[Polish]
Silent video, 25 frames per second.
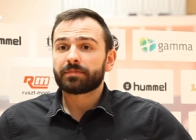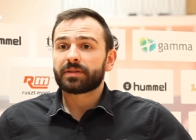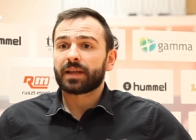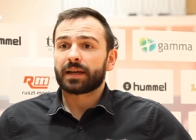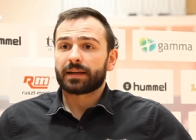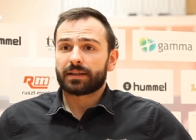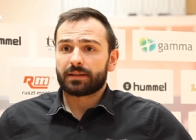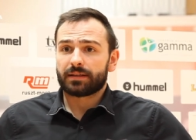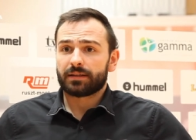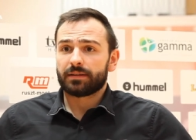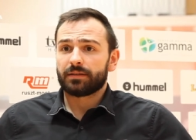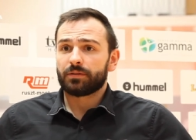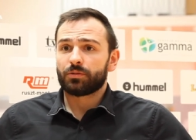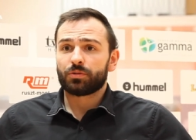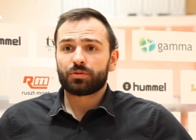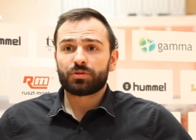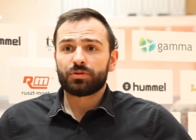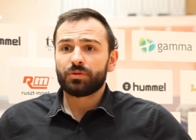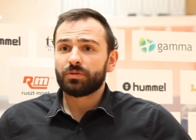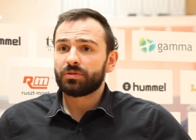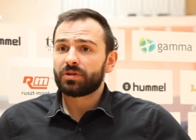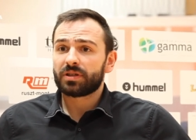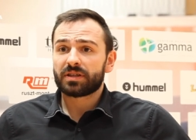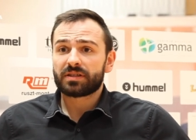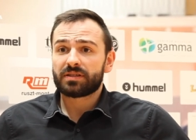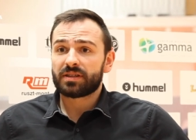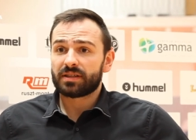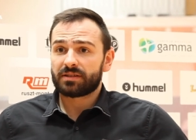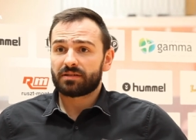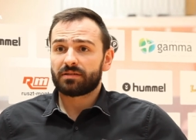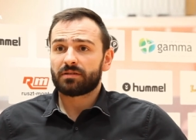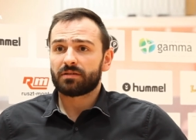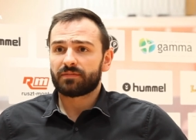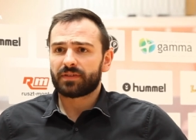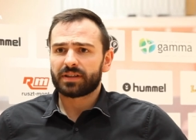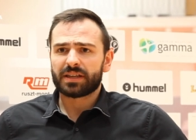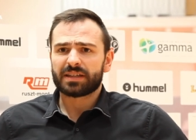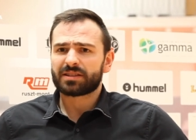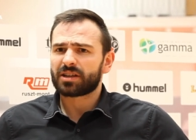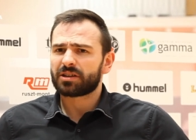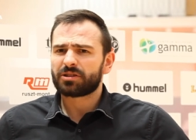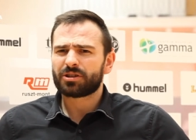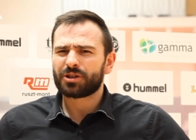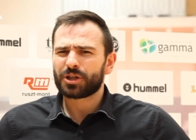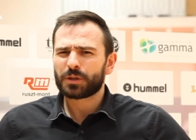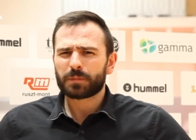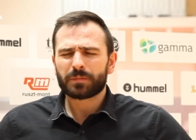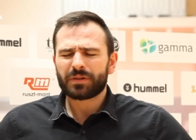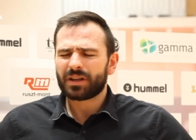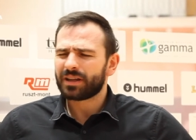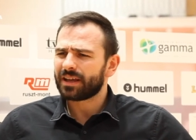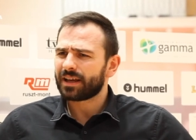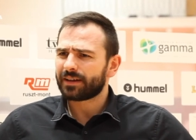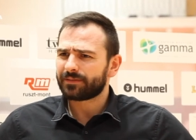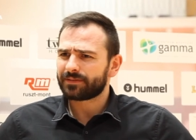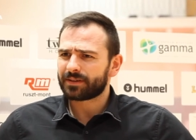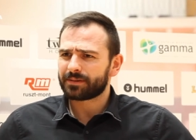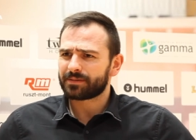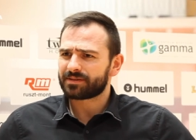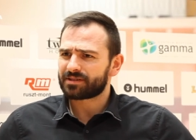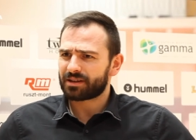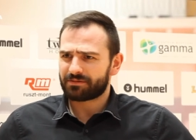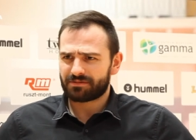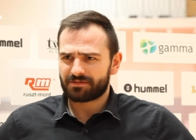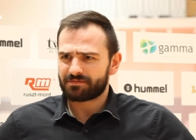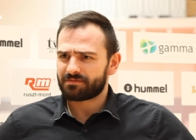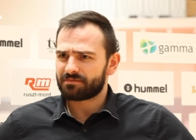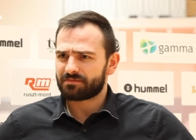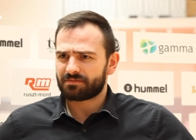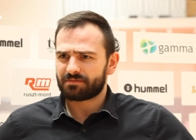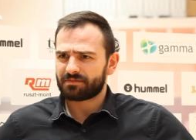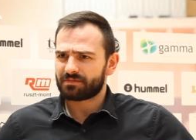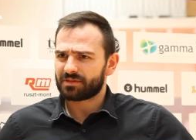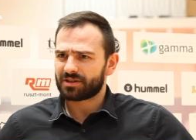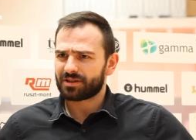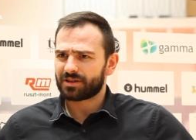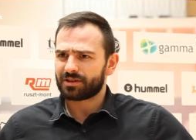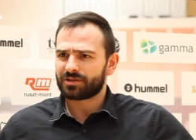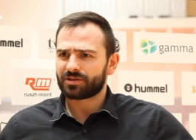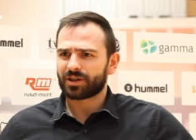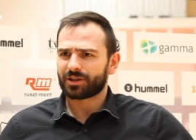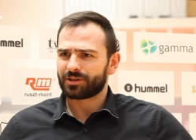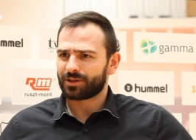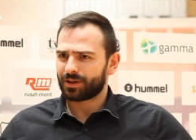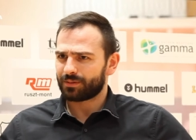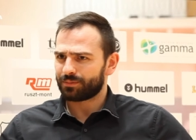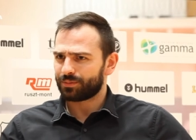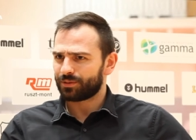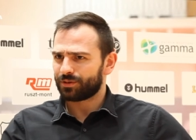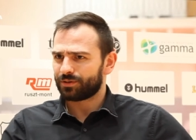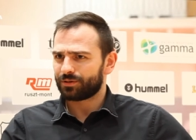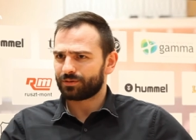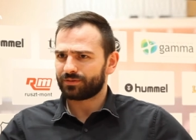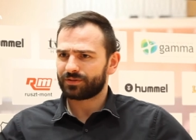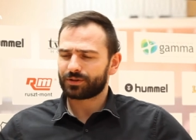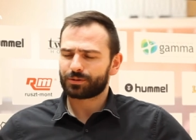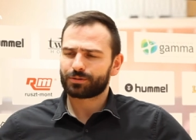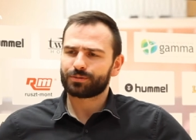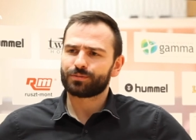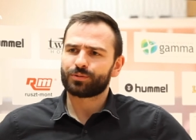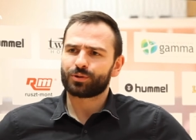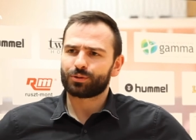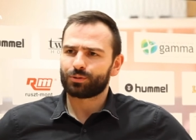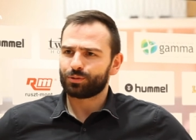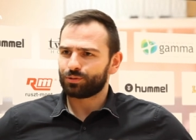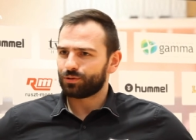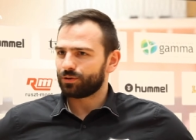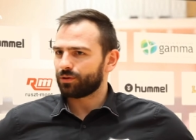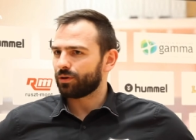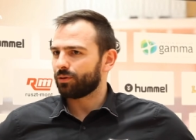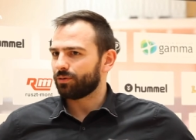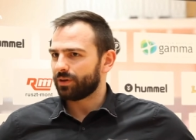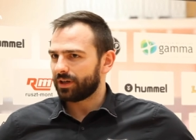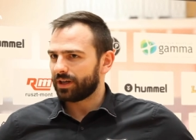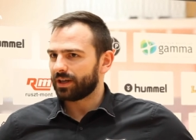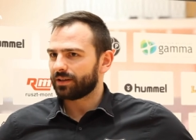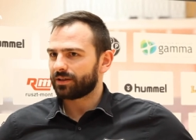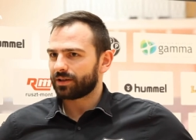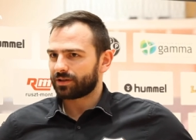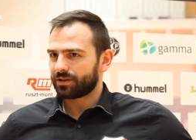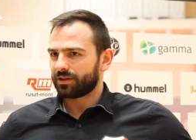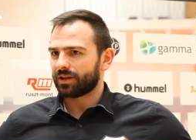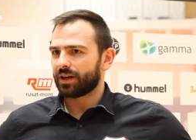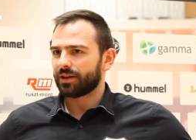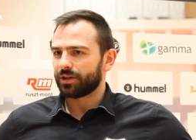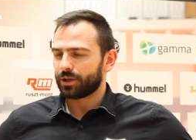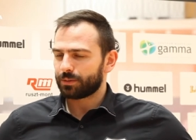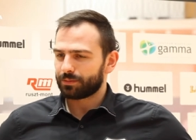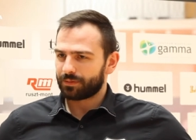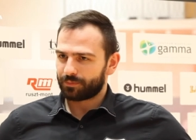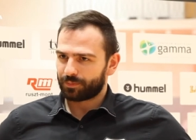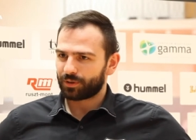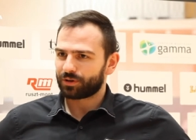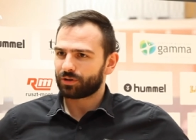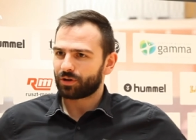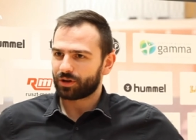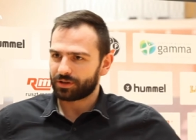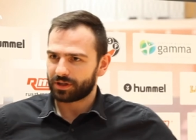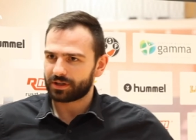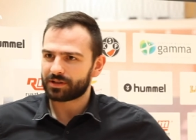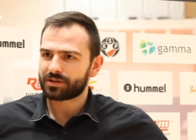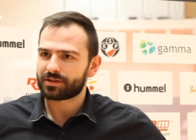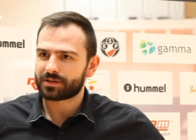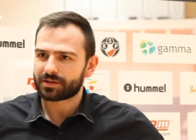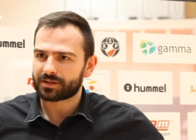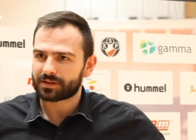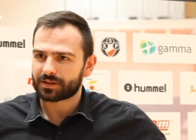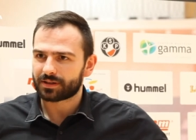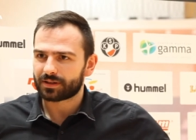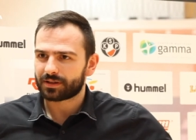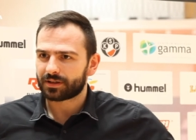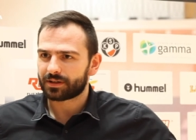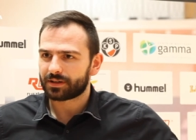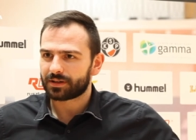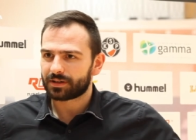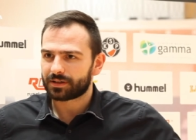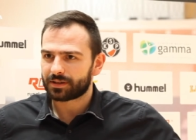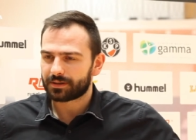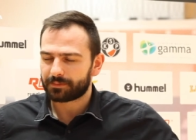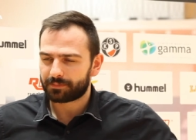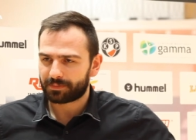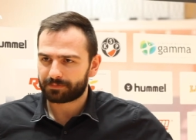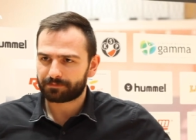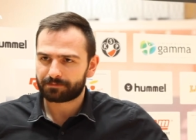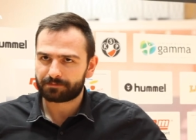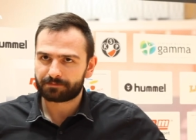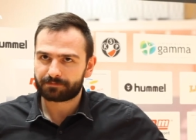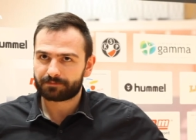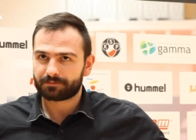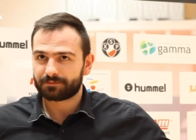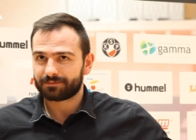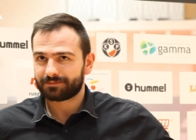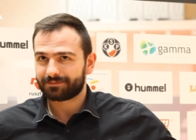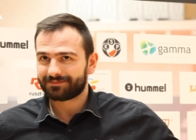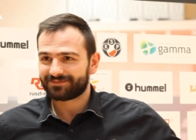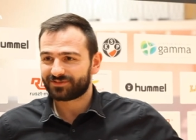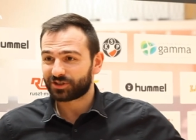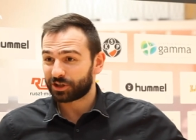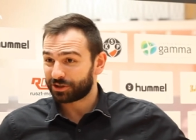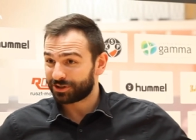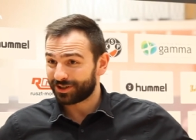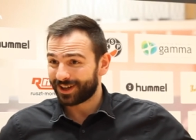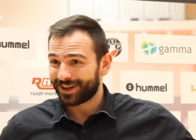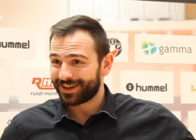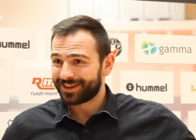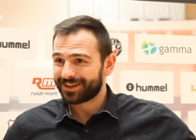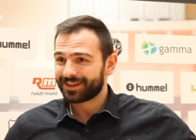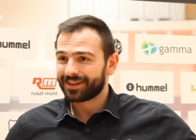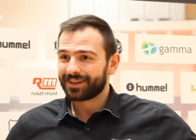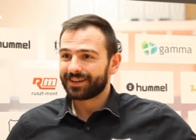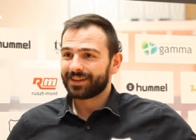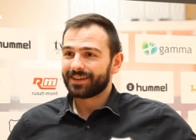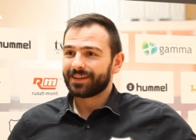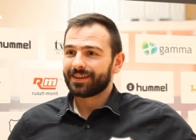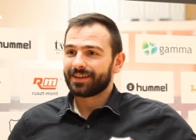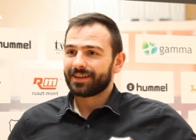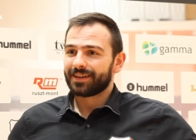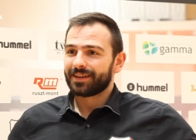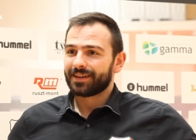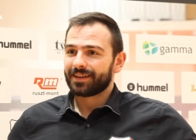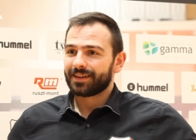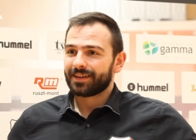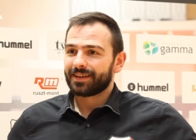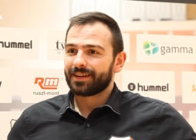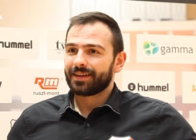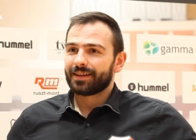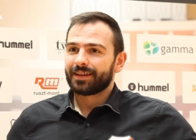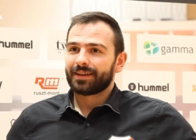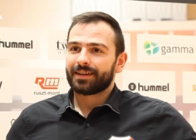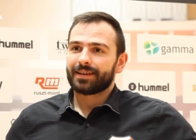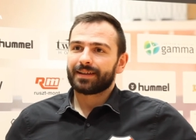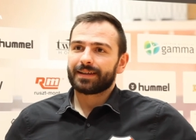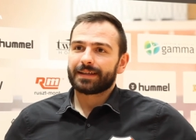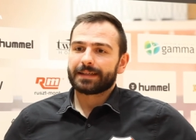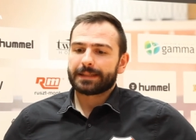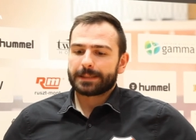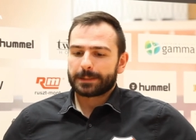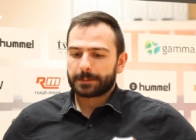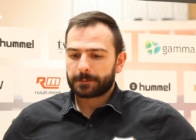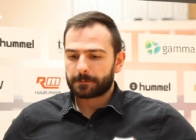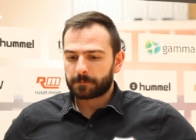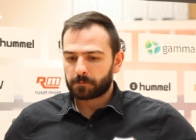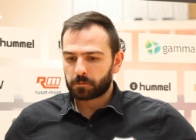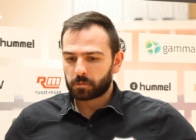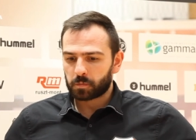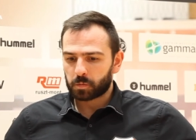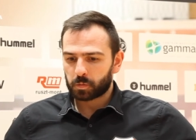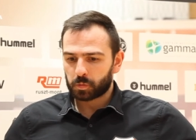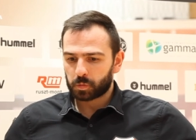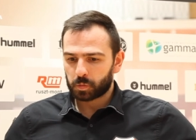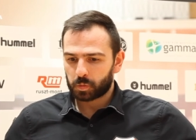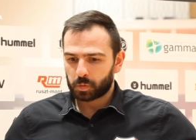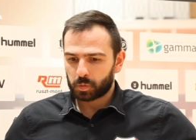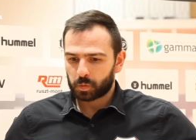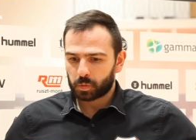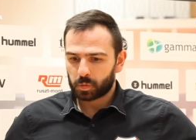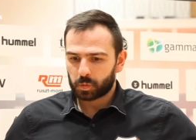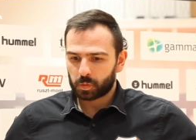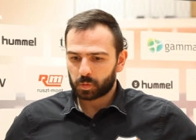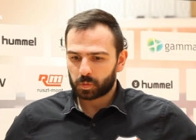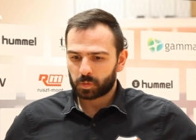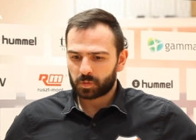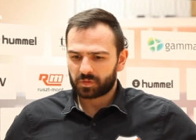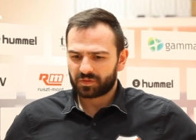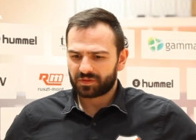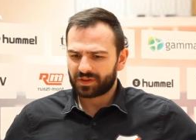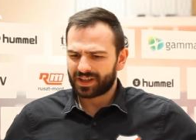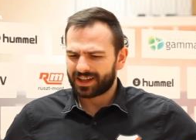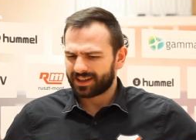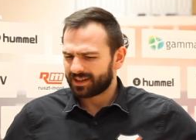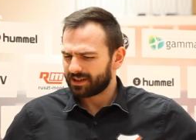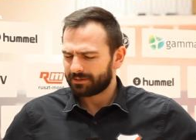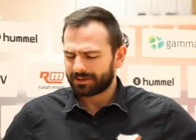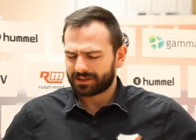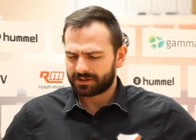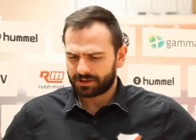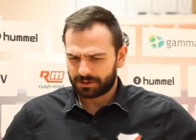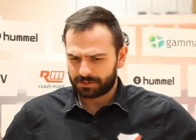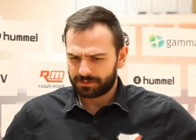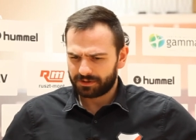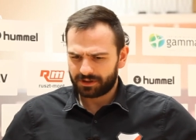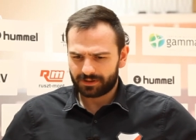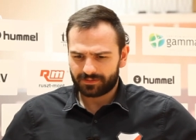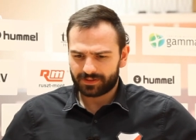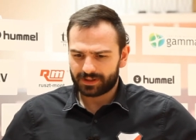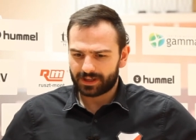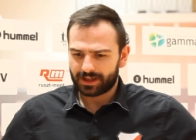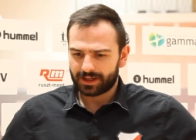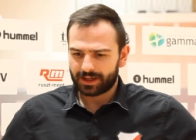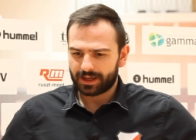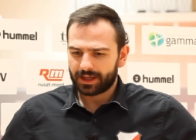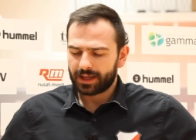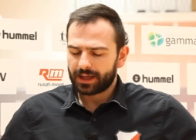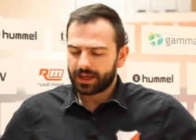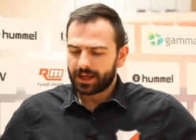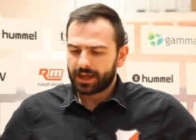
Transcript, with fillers: tak, tak e, różnił się zdecydowanie. Zaczęliśmy ligę w tym samym czasie, bo w zeszłym roku drugą ligę też graliśmy pod koniec września. Tak. Mm tak chyba coś mi się wydaje.